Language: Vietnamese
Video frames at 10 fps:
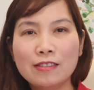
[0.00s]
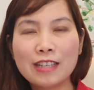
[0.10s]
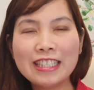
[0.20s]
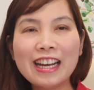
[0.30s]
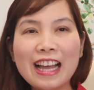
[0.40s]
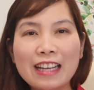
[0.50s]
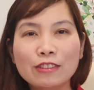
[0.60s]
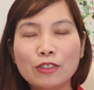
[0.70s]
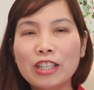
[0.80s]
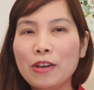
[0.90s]
để chắc ăn
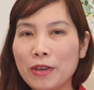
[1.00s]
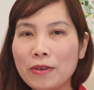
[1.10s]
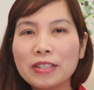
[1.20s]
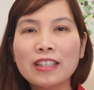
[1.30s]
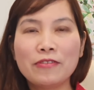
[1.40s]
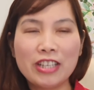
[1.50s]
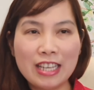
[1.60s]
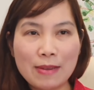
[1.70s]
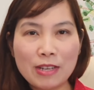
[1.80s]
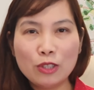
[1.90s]
tôi đi hủy quốc tịch Việt
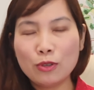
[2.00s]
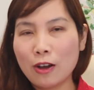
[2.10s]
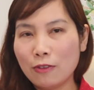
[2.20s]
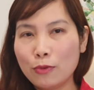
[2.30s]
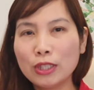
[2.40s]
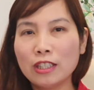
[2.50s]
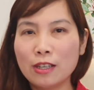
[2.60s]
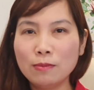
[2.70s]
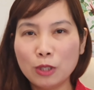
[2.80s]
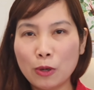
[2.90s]
Nam đi tôi còn quốc tịch
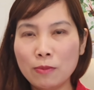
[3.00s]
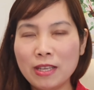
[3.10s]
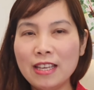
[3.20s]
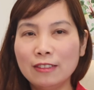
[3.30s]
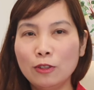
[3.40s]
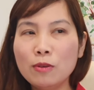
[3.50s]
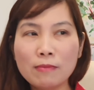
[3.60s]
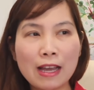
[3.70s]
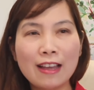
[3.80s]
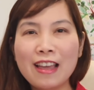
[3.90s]
Úc thôi bây giờ tôi
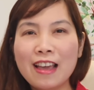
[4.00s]
mà